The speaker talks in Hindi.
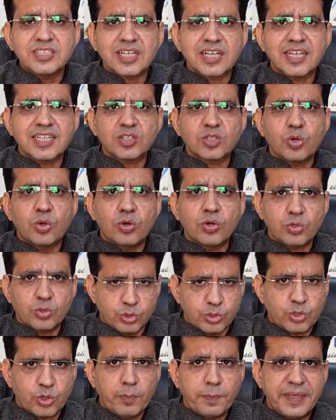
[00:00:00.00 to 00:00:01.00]
जगत को
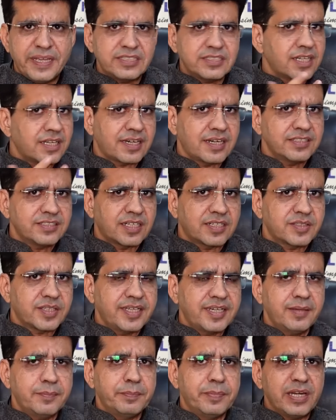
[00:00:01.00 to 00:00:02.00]
खुद को पेश करना चाहता
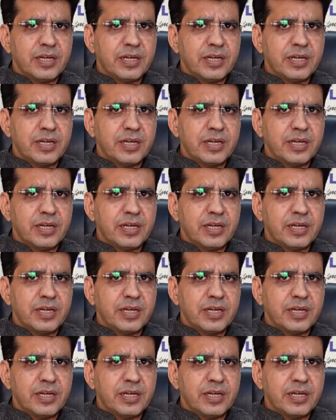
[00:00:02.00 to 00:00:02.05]
है ना